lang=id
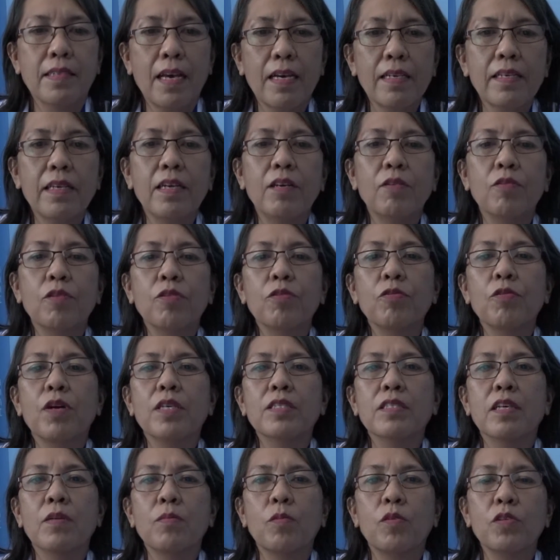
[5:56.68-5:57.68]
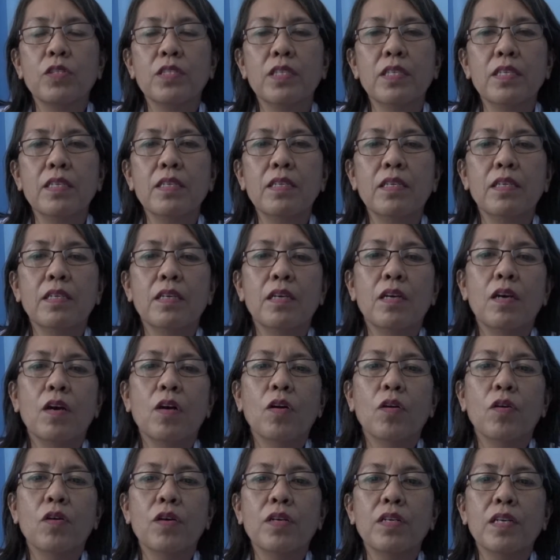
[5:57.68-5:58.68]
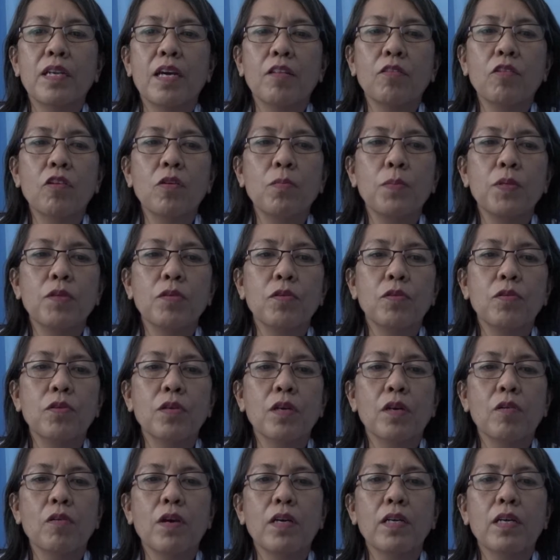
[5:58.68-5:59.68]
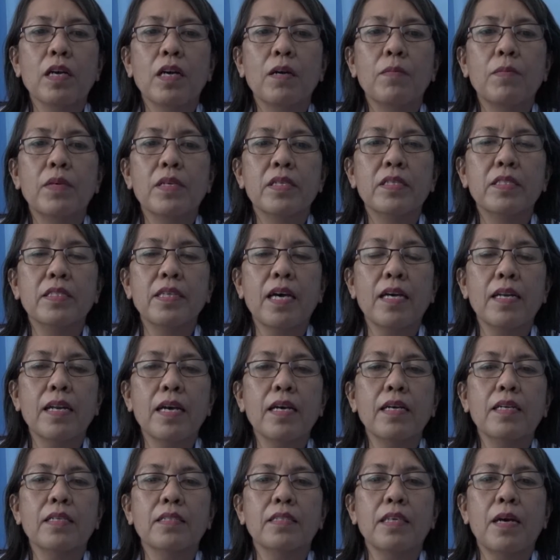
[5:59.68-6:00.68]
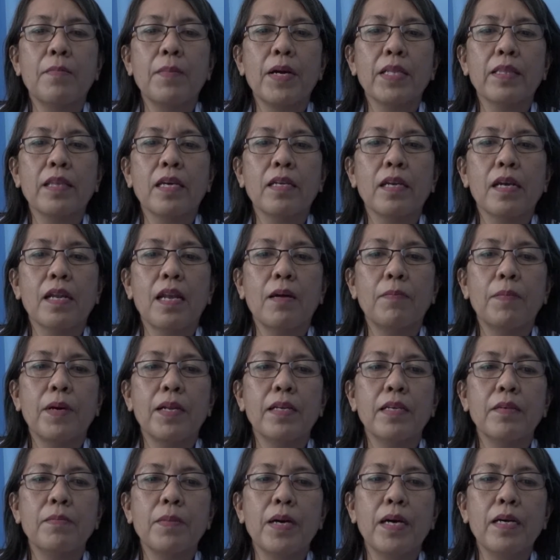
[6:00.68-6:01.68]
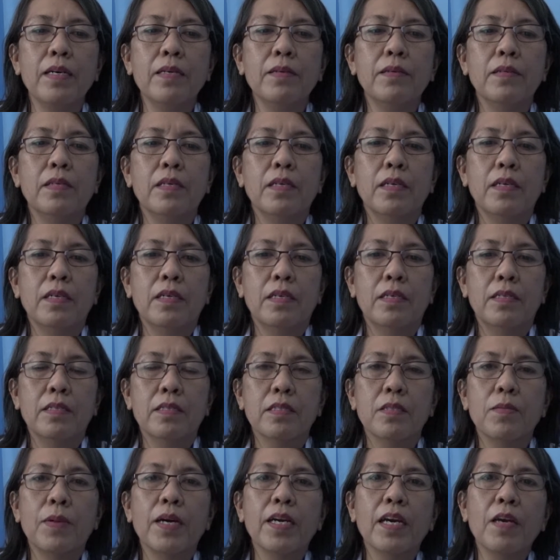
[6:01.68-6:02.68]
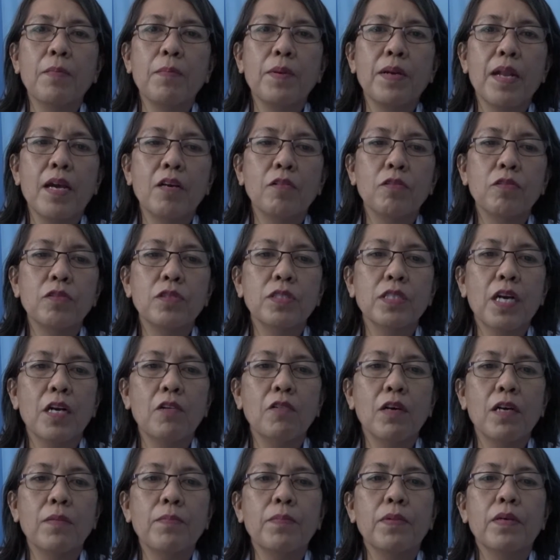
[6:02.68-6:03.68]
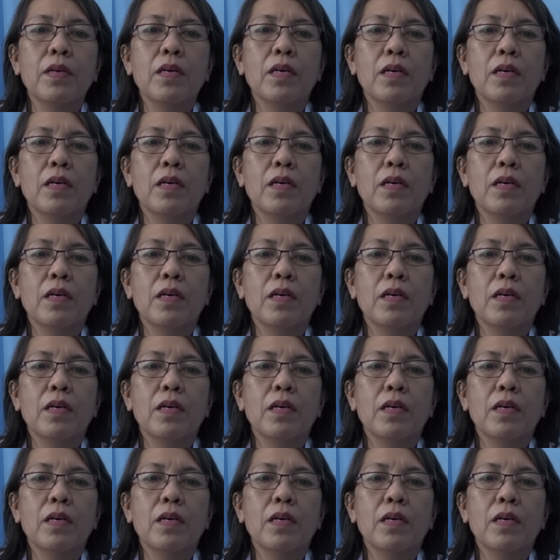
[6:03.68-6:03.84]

Saya Rotua Samosir, Koordinator Penyuluh Keluarga Berencana Kecamatan Kelapa Lima sebagai penanggung jawab